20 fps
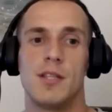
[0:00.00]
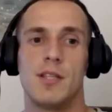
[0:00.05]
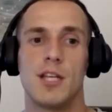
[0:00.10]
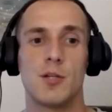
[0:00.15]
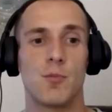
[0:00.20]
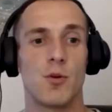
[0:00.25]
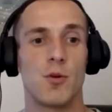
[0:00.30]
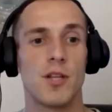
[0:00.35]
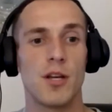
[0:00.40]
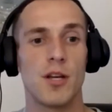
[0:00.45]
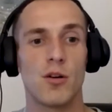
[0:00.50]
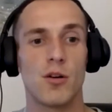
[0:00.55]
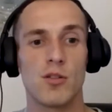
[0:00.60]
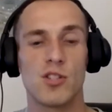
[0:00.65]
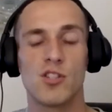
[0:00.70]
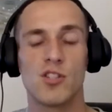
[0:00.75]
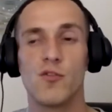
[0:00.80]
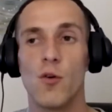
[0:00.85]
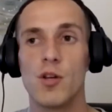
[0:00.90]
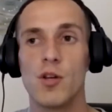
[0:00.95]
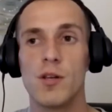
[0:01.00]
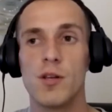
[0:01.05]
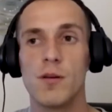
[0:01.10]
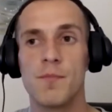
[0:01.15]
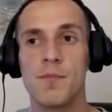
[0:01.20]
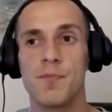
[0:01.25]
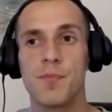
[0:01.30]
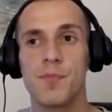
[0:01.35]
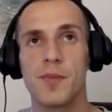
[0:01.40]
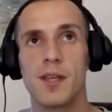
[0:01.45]
też poniekąd
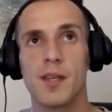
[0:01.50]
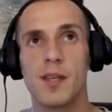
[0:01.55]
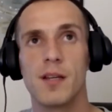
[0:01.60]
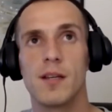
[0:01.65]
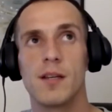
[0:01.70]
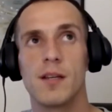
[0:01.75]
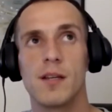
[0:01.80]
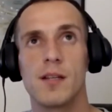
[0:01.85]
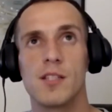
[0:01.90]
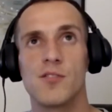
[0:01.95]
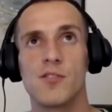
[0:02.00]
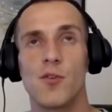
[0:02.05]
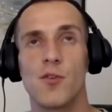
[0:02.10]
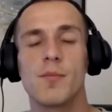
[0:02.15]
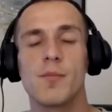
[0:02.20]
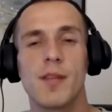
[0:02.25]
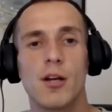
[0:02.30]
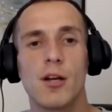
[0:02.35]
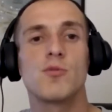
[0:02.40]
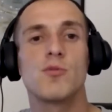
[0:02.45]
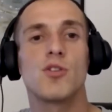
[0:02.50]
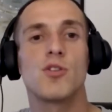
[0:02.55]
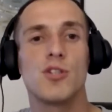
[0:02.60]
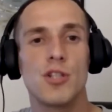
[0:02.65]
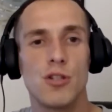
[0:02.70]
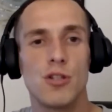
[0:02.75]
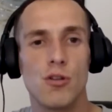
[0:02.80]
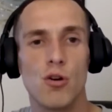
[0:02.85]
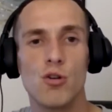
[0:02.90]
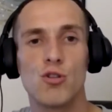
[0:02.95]
swoim, e, swoją taką
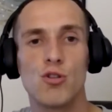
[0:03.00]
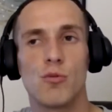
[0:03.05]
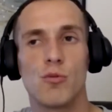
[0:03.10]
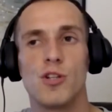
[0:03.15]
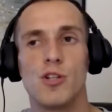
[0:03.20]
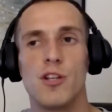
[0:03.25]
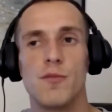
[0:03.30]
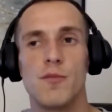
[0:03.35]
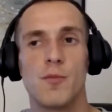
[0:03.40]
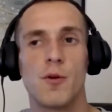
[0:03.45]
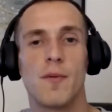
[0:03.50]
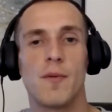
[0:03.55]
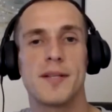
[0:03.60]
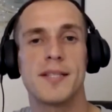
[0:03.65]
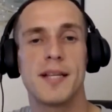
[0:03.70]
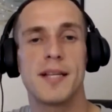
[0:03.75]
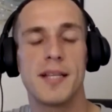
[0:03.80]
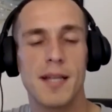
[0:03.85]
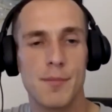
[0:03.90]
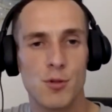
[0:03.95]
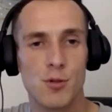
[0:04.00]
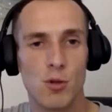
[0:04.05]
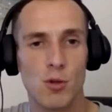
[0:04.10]
codziennością, czyli wprowadzanie na